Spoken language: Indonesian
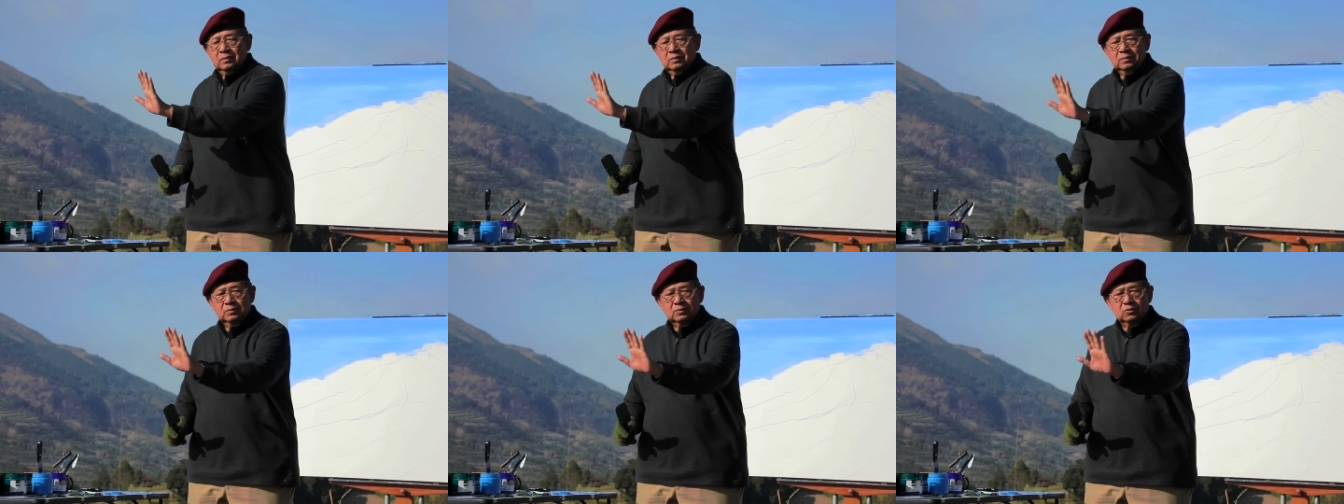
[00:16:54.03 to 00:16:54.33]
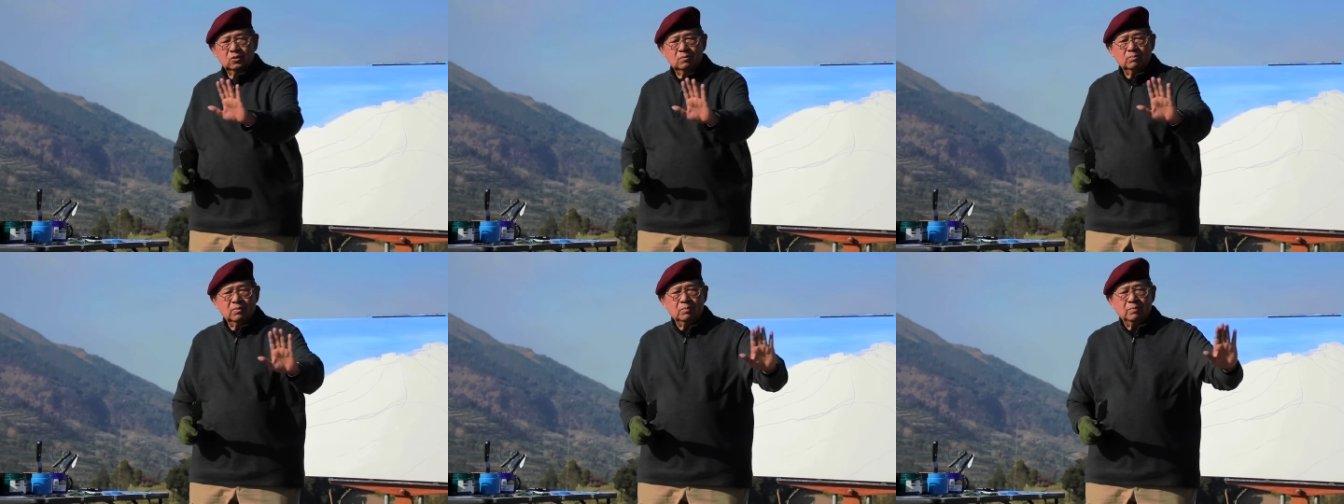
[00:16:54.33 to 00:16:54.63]

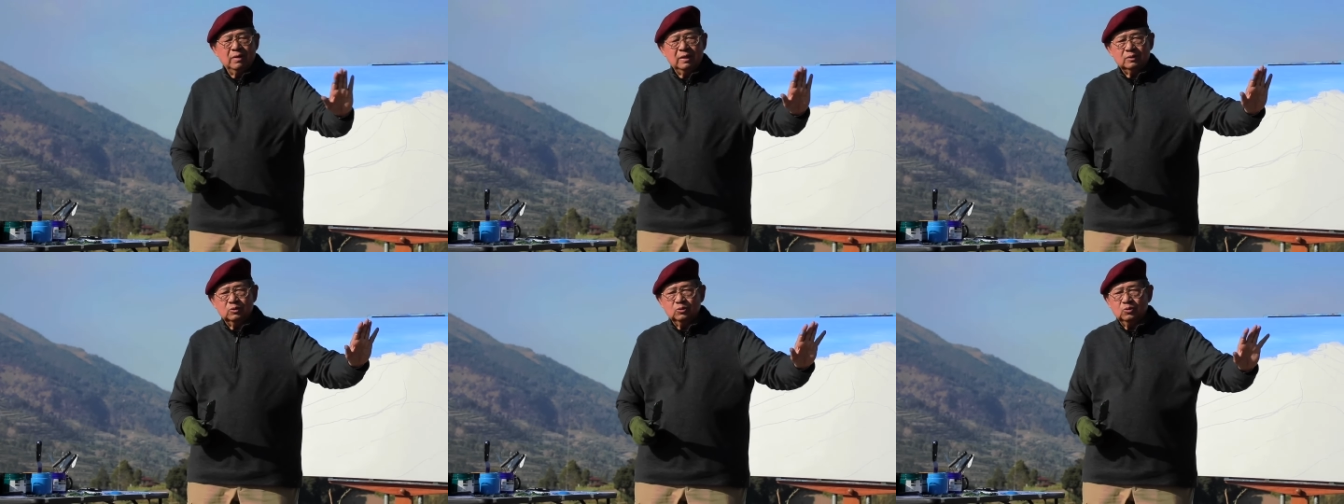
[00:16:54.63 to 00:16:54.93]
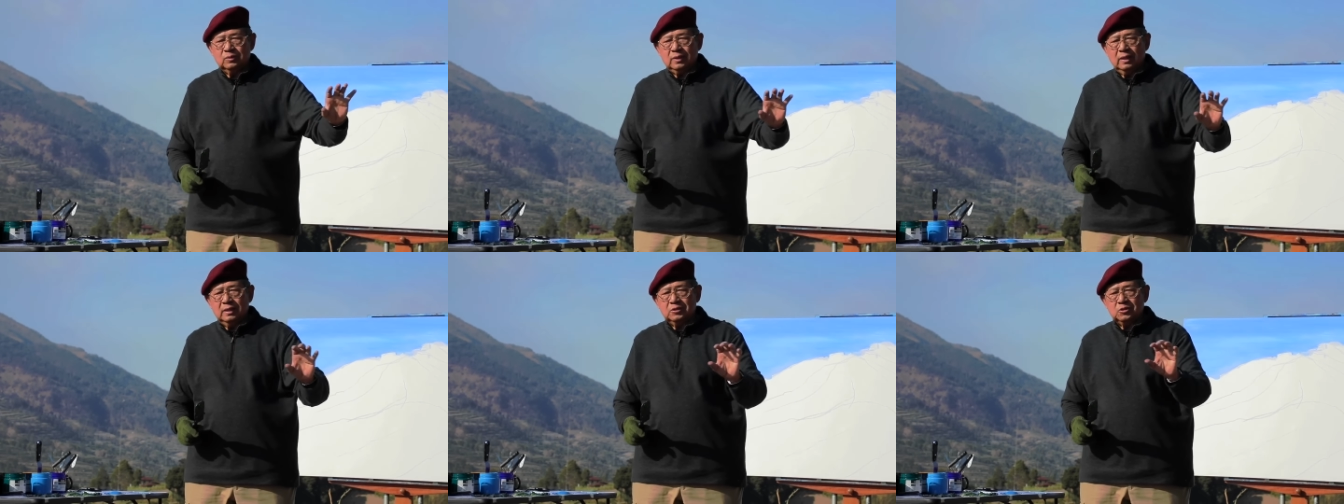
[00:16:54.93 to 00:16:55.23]
untuk
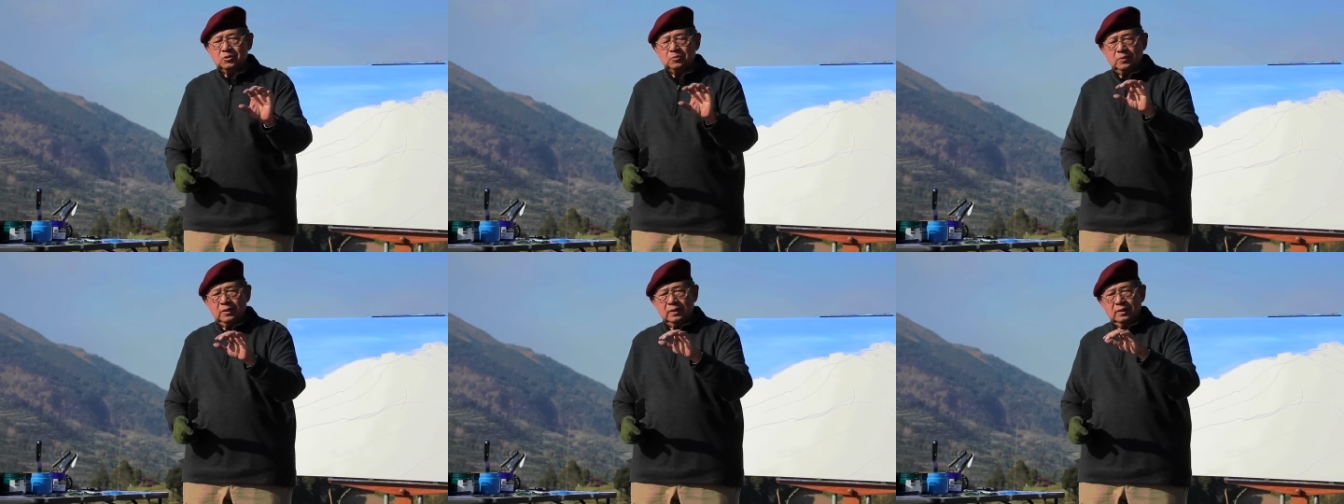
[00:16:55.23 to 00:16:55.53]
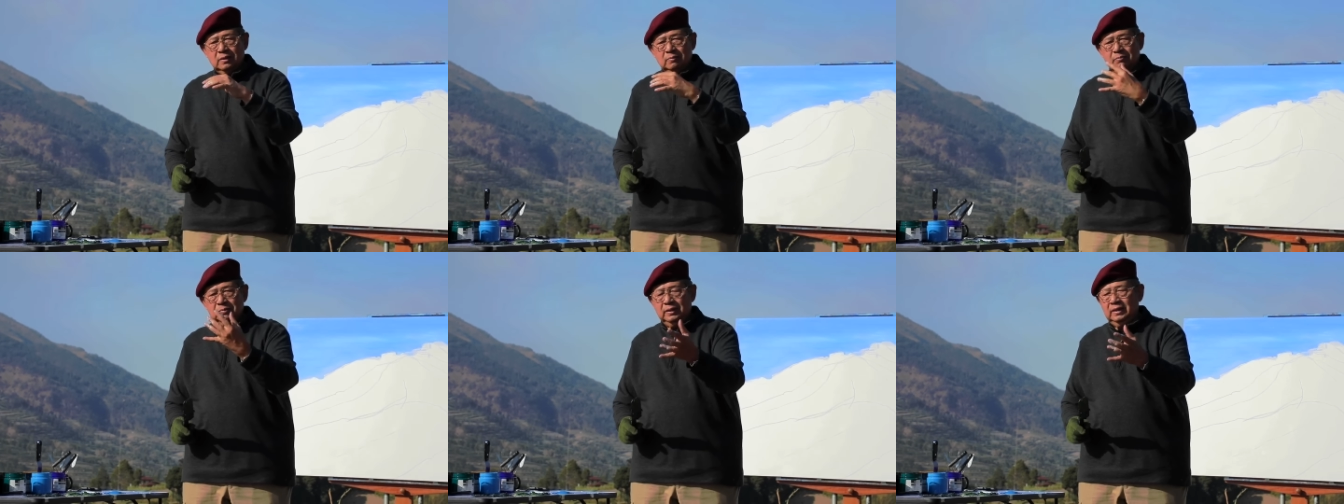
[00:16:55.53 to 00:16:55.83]
memadukan
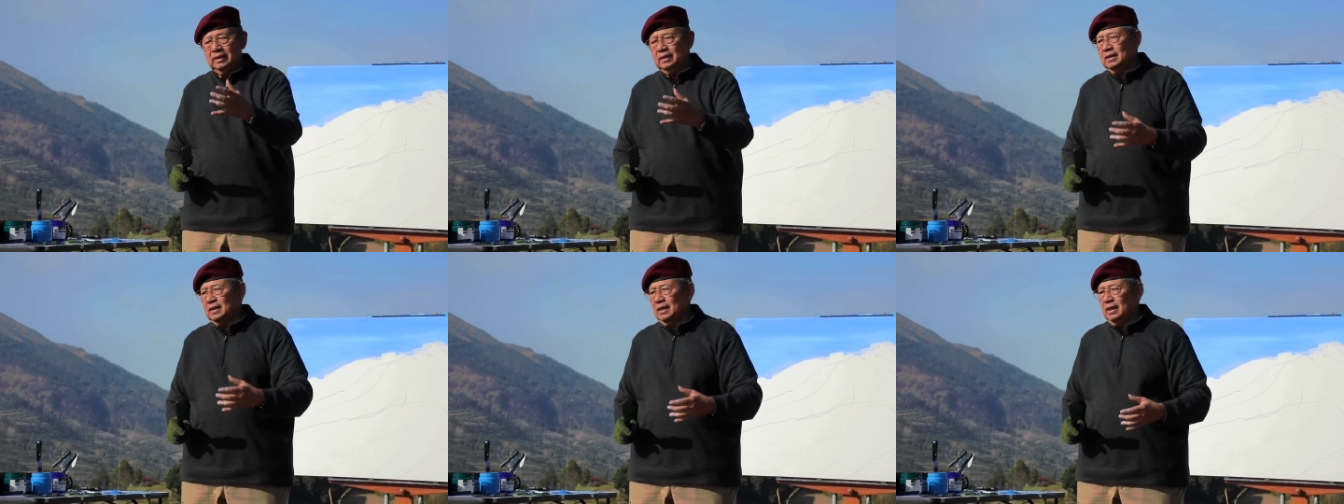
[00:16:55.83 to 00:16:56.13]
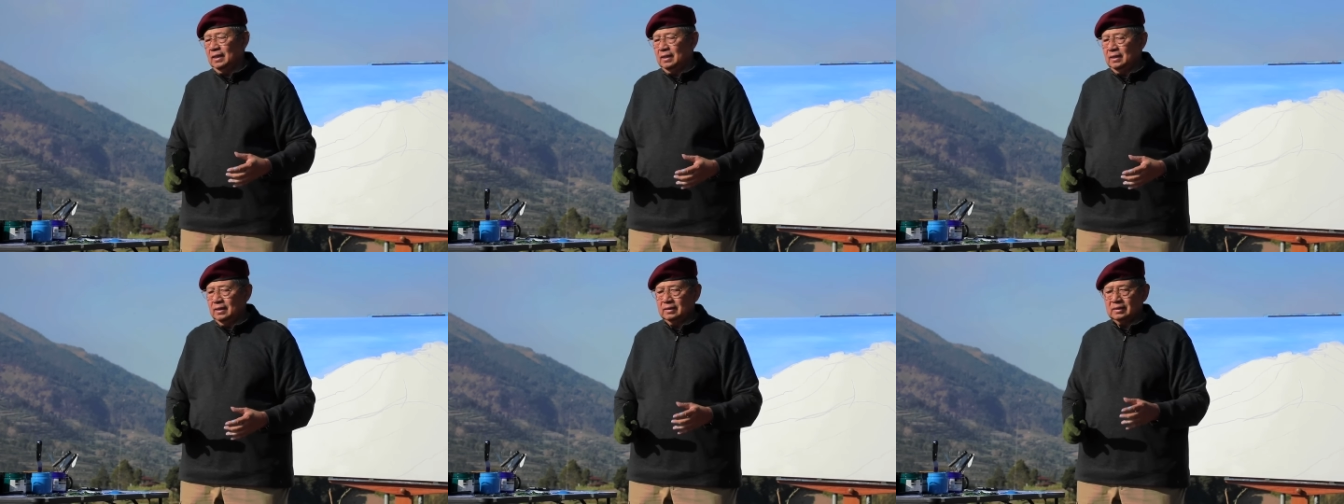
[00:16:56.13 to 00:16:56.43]
supaya lebih
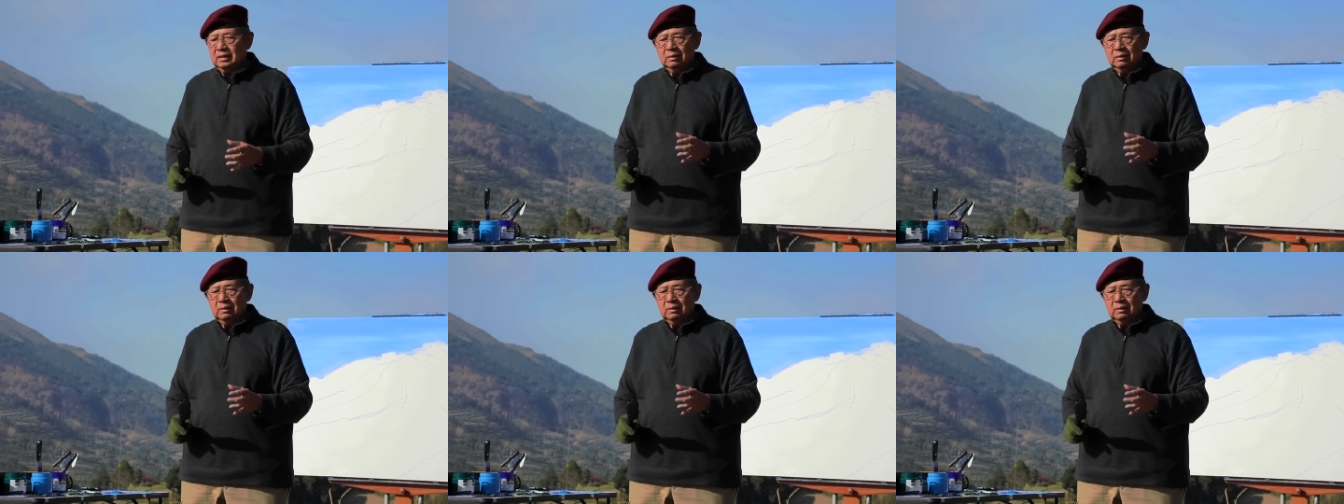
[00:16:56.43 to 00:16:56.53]
indah